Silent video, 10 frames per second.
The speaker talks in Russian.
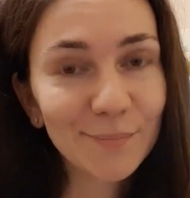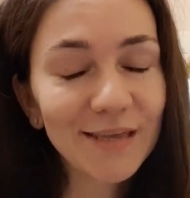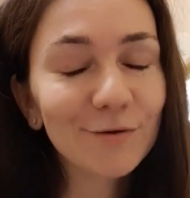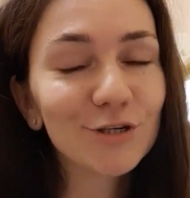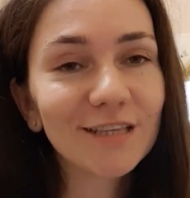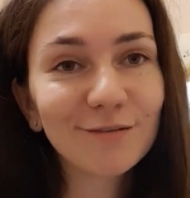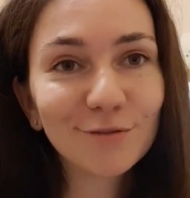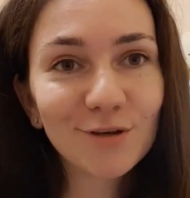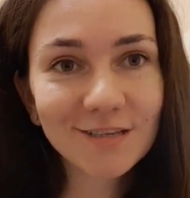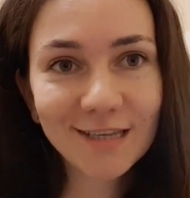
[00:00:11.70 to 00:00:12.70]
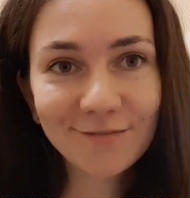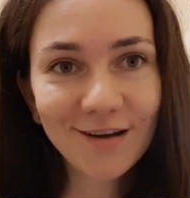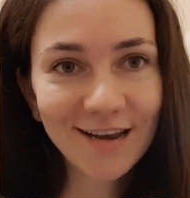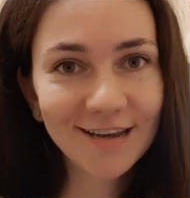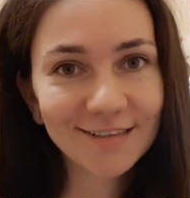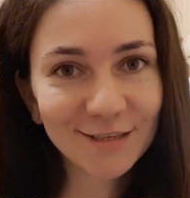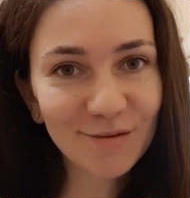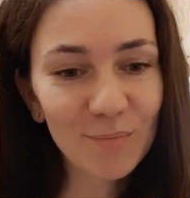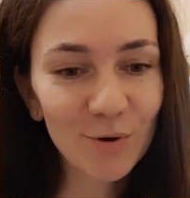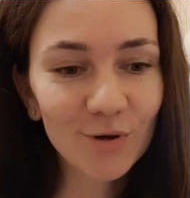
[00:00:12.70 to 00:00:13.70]
мне уже давно задавали этот
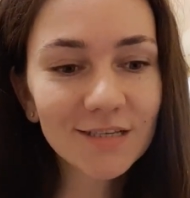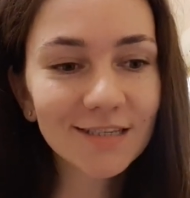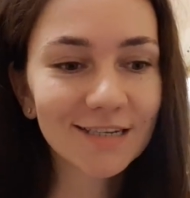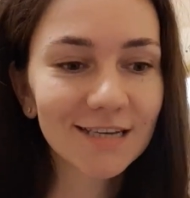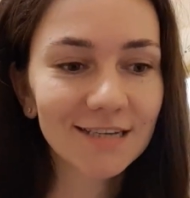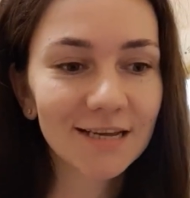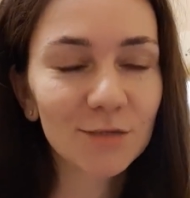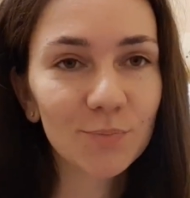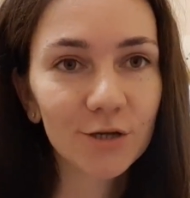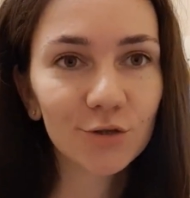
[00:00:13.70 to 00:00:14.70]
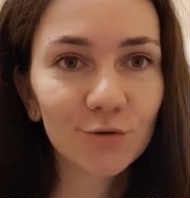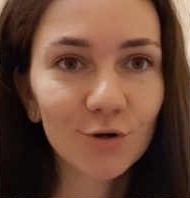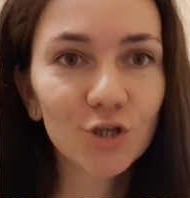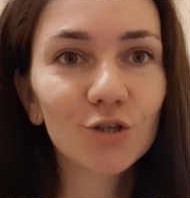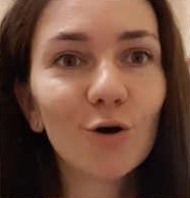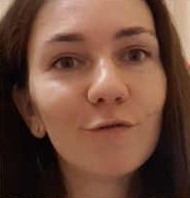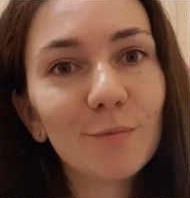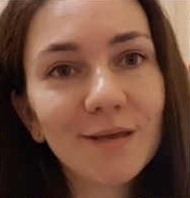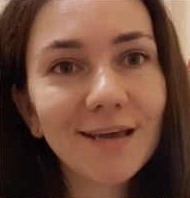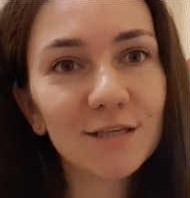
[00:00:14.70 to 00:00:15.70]
вопрос, рассказать про то, что во
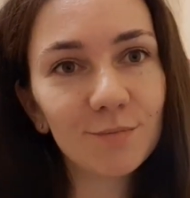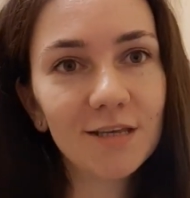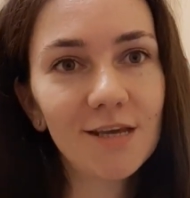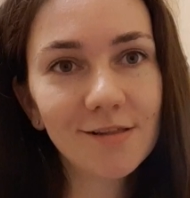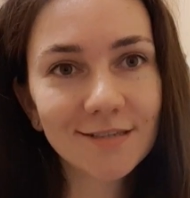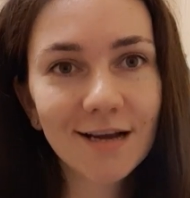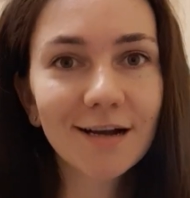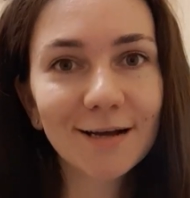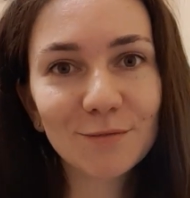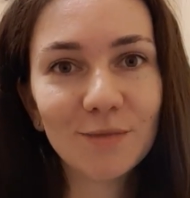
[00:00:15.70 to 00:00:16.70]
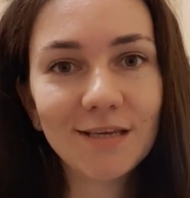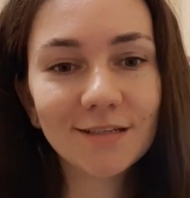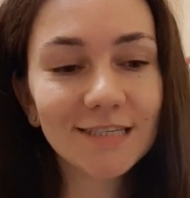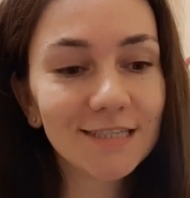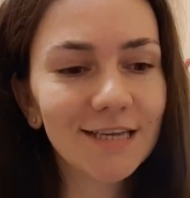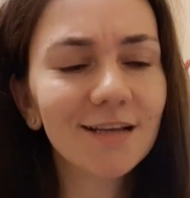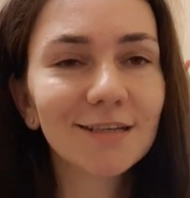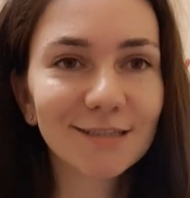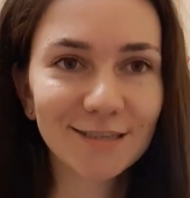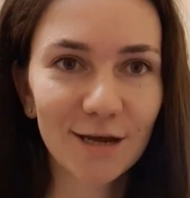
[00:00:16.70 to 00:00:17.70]
мне изменилось, да, как изменилось
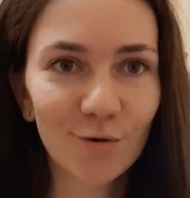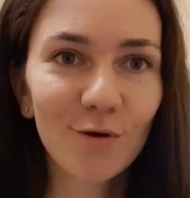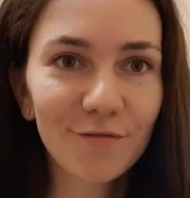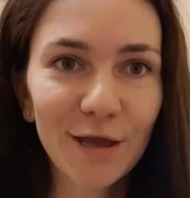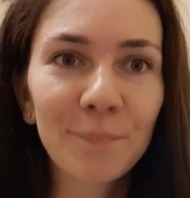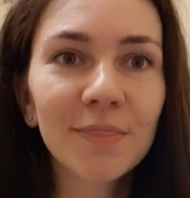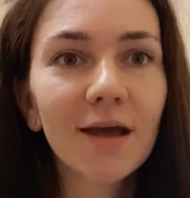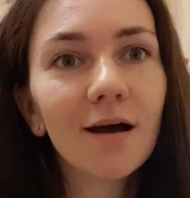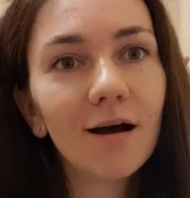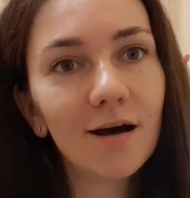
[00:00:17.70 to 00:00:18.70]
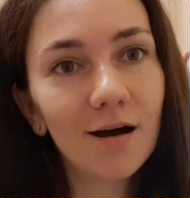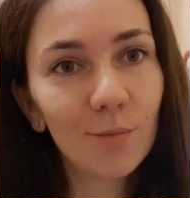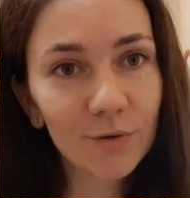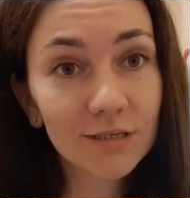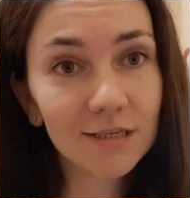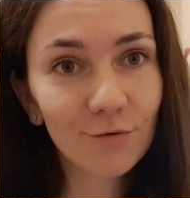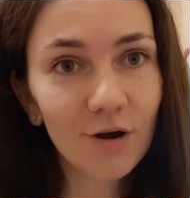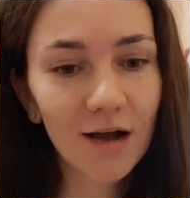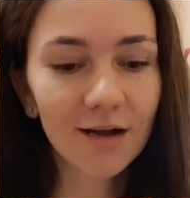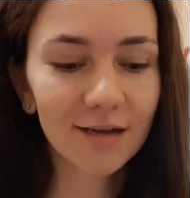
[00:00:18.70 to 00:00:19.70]
тело, здоровье а, после того,
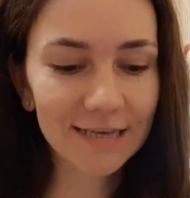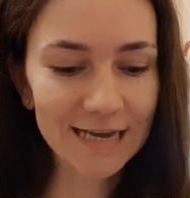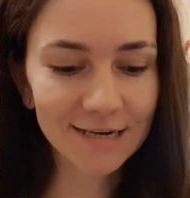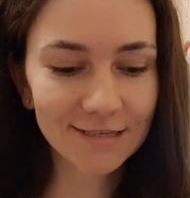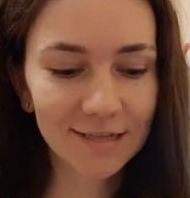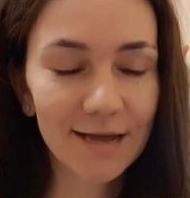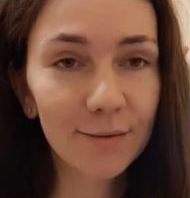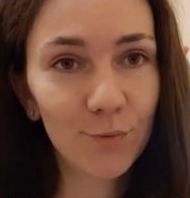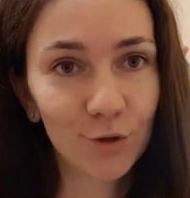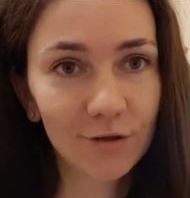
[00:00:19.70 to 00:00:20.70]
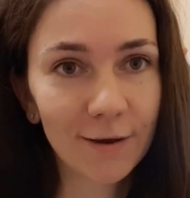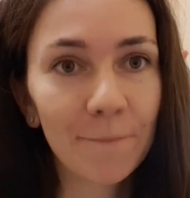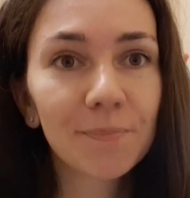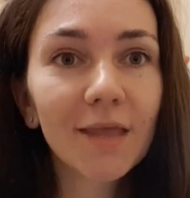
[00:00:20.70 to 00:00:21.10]
как я родила ребенка.